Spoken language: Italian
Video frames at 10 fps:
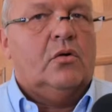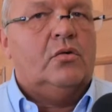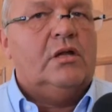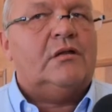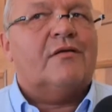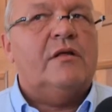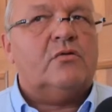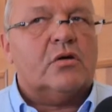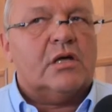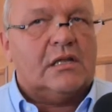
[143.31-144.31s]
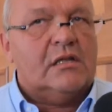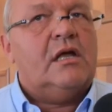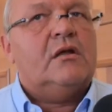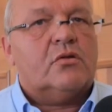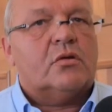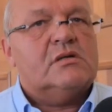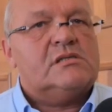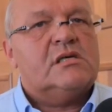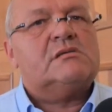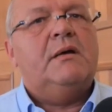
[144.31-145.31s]
un intervento che è attento a
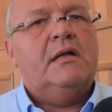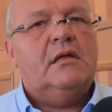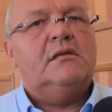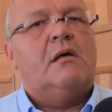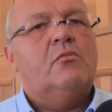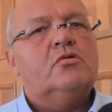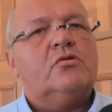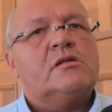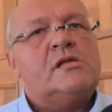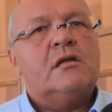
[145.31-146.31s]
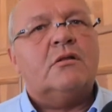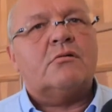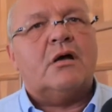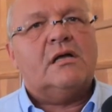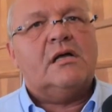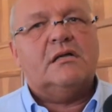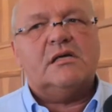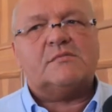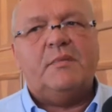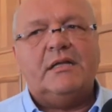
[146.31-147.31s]
questi aspetti ed è molto attento anche agli
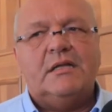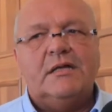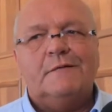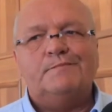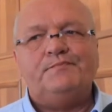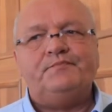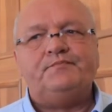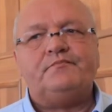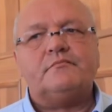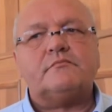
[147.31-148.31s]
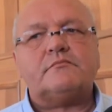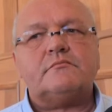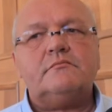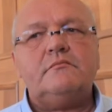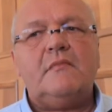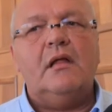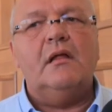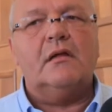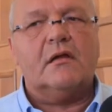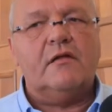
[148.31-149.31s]
aspetti eh,